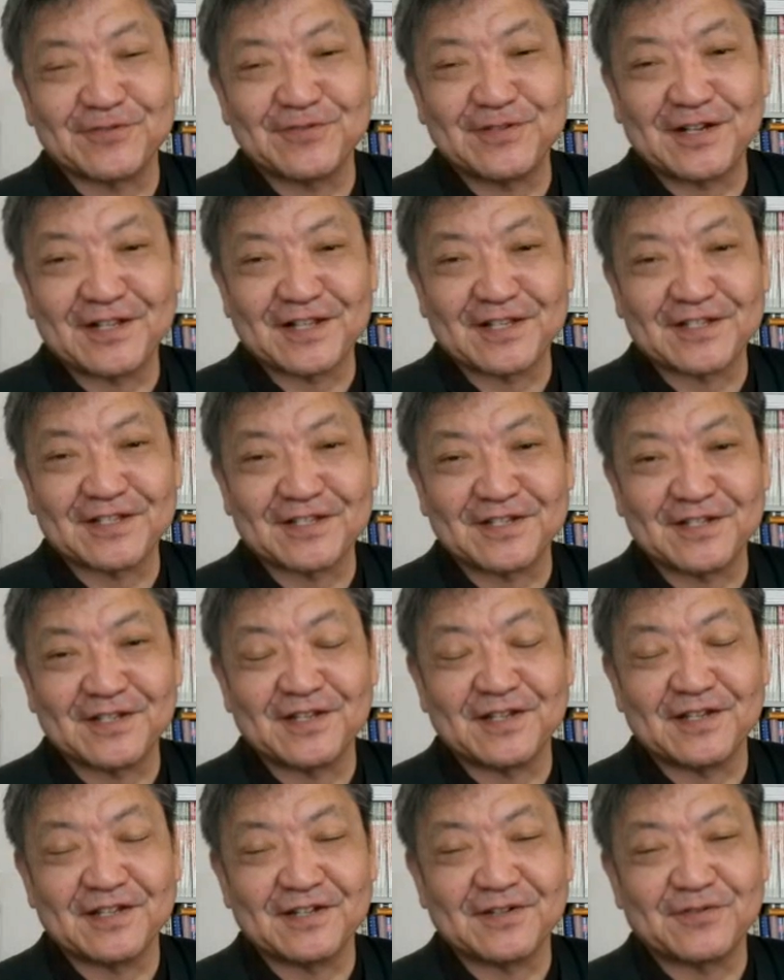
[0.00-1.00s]
いう話
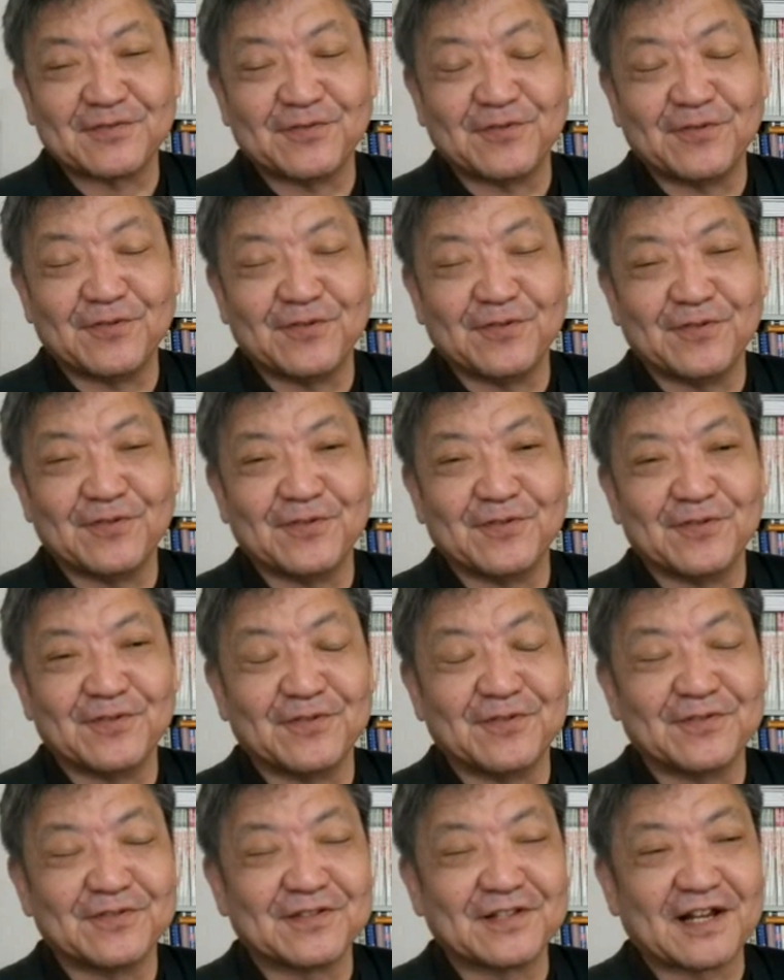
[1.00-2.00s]
に、
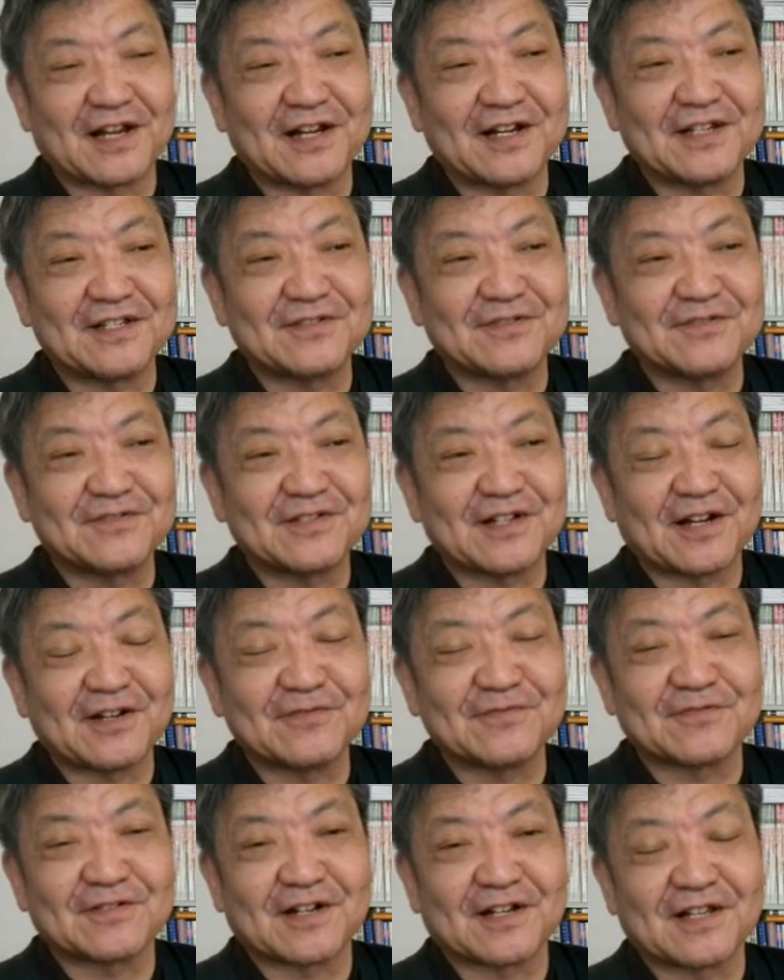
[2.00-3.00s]
こう、なりつつあ
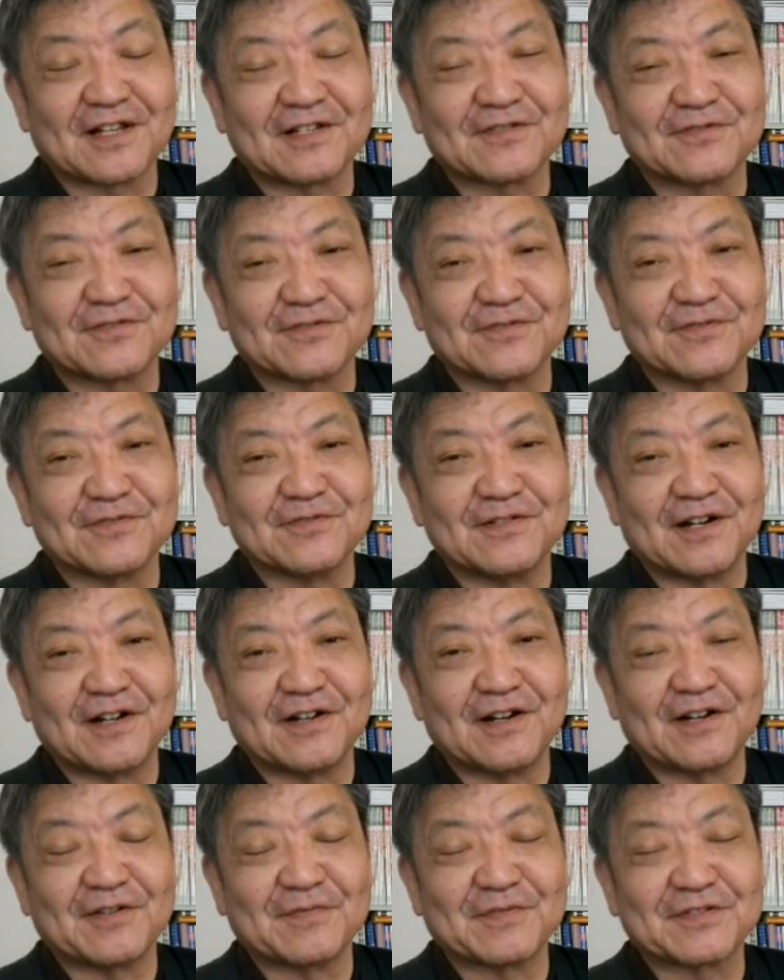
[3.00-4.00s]
るのかなという、
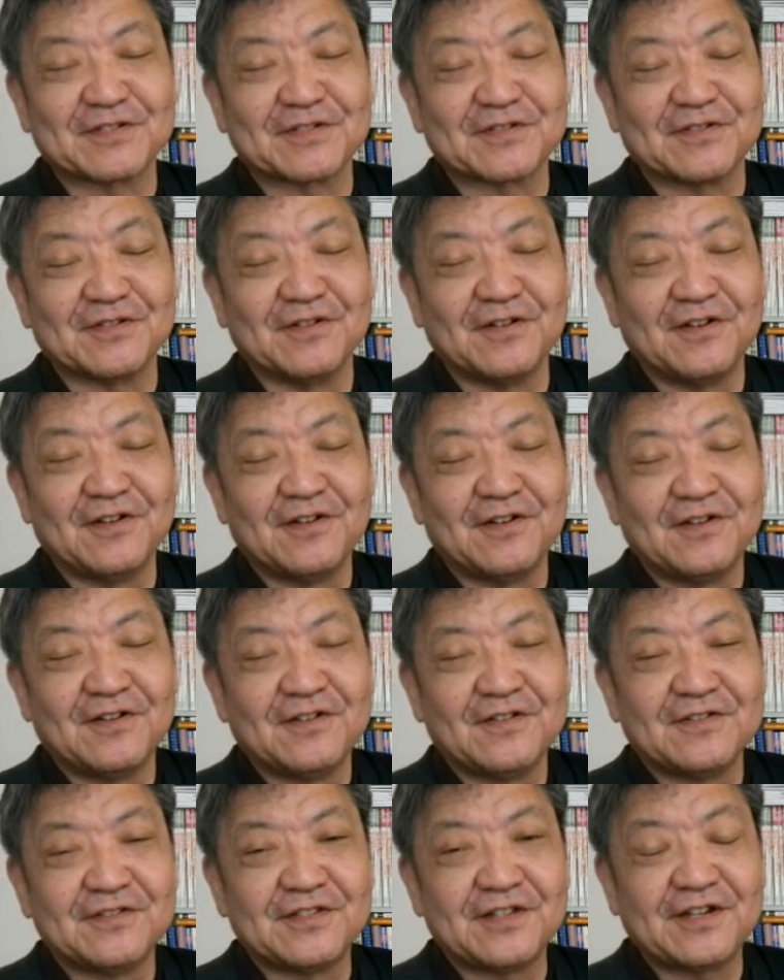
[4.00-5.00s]
あありますけど、
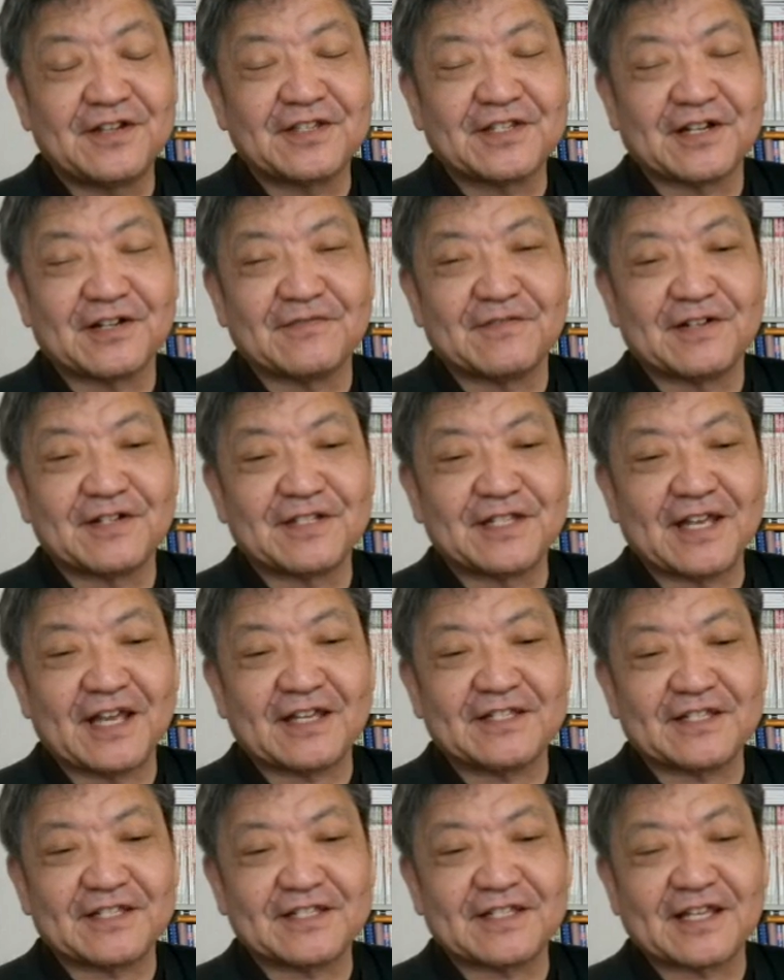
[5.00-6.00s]
ゼレちゃんは、い
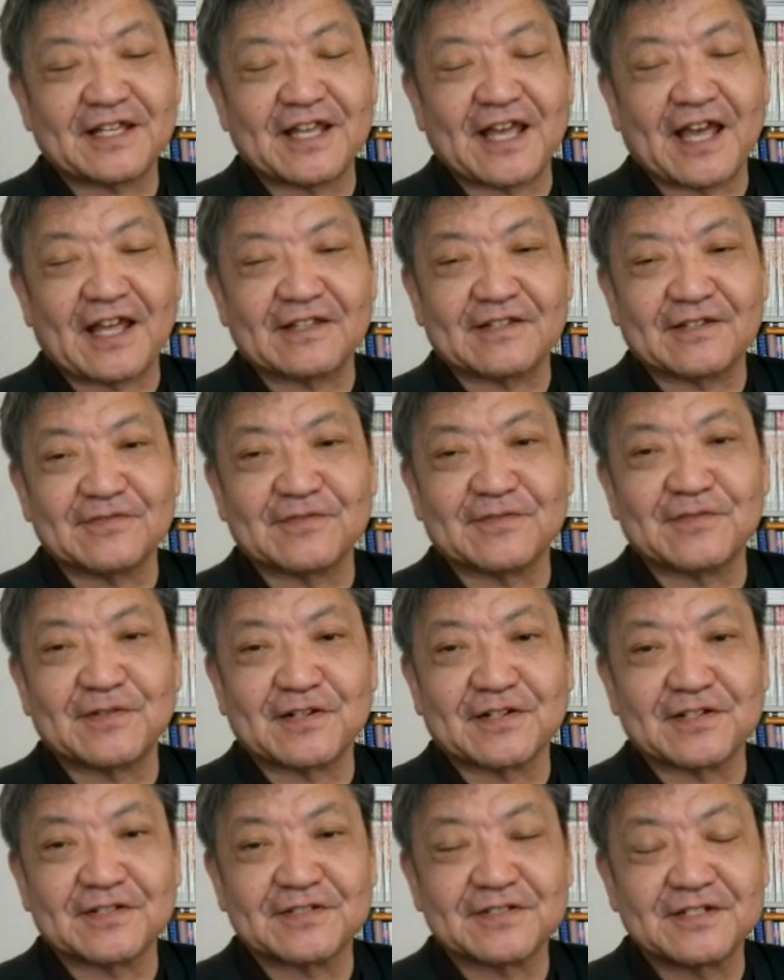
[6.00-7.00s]
や、絶対いやって言ってる
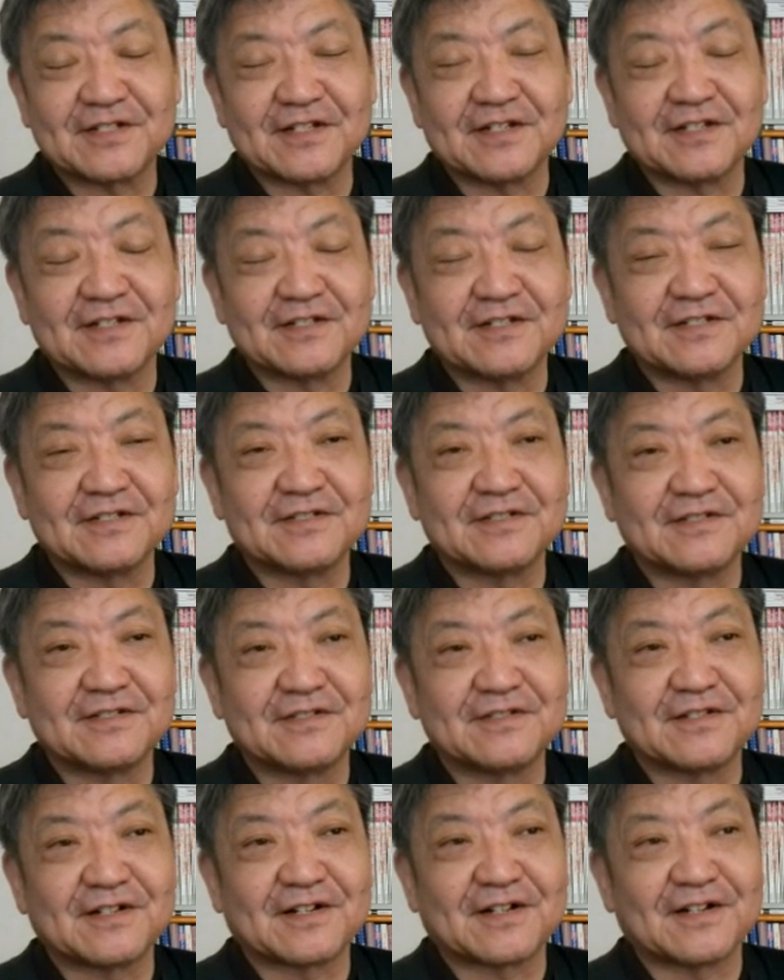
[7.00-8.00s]
わけですね。
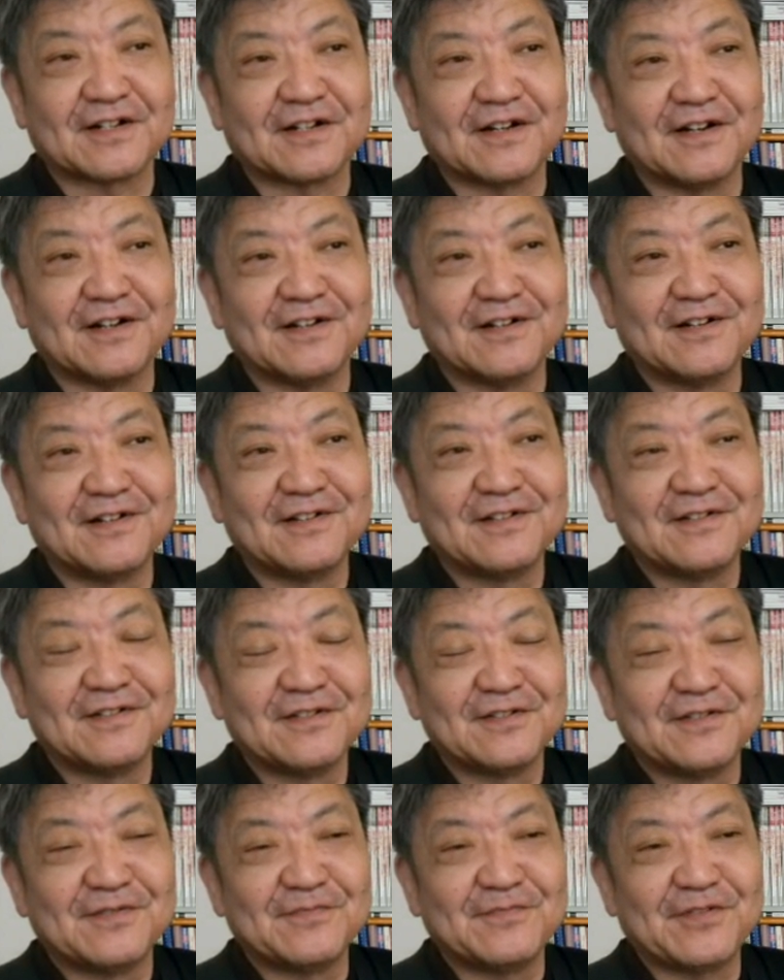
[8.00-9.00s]
だから、
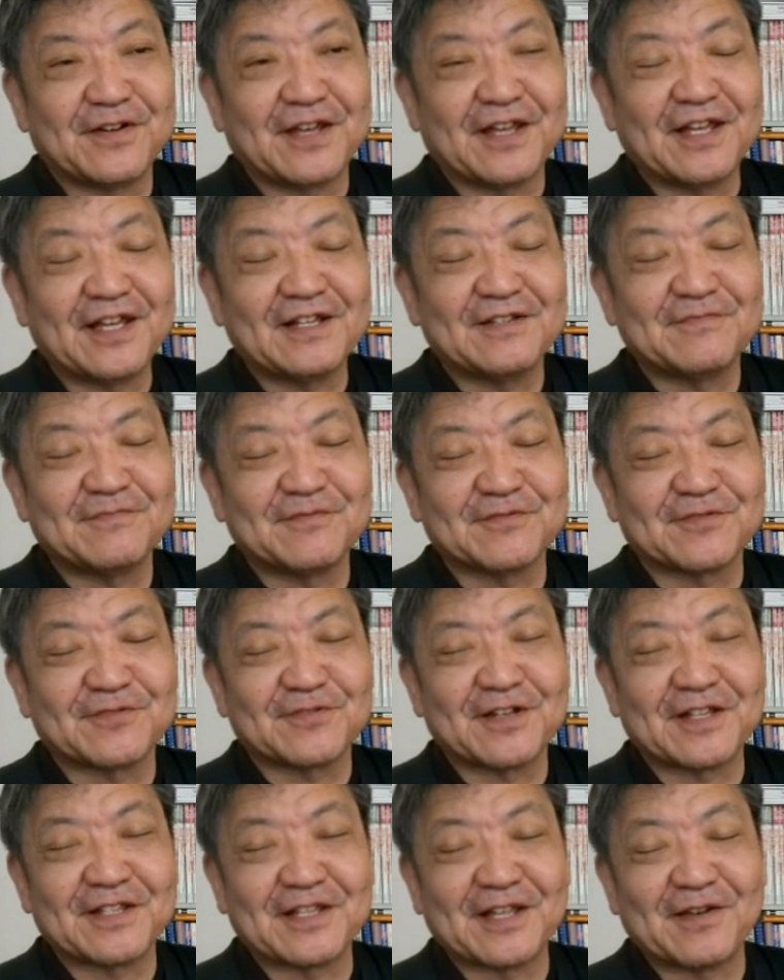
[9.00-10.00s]
もうええやん、もうそ
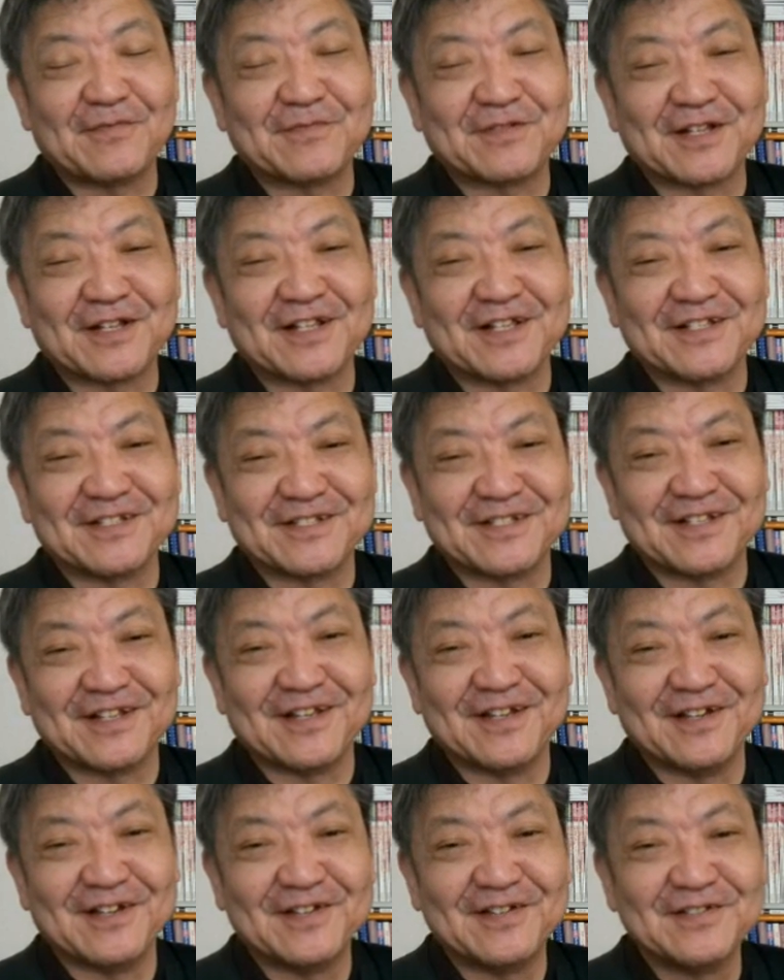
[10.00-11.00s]
の辺で、みたいなです
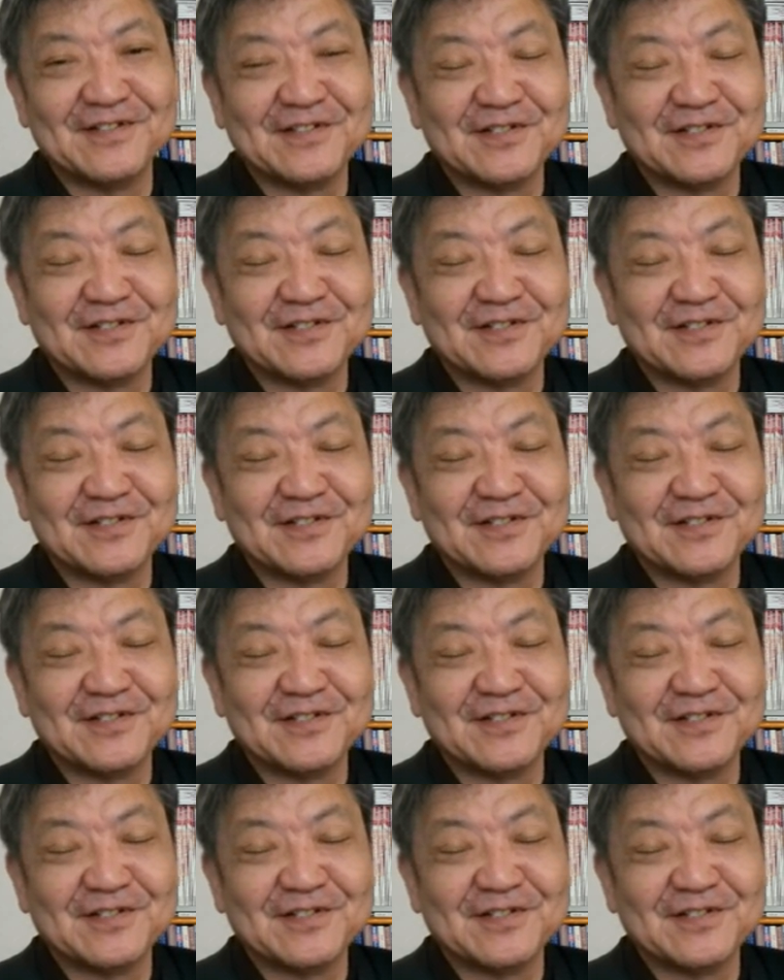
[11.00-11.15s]
ね。